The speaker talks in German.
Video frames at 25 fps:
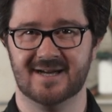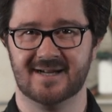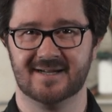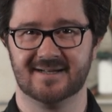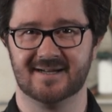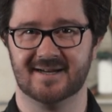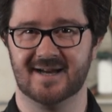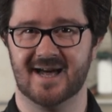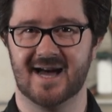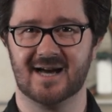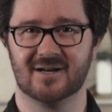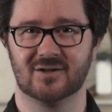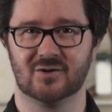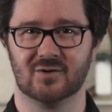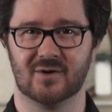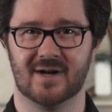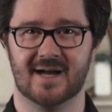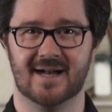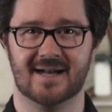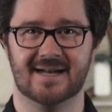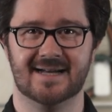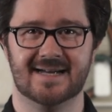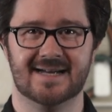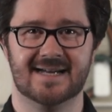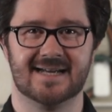Denn
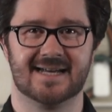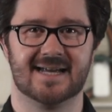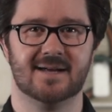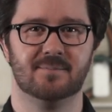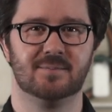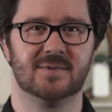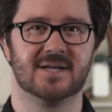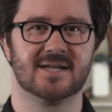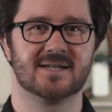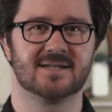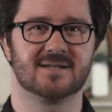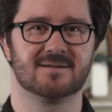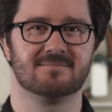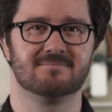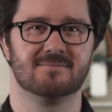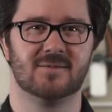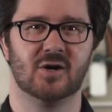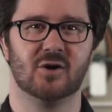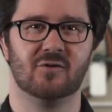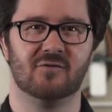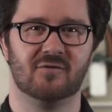aktuell gibt es noch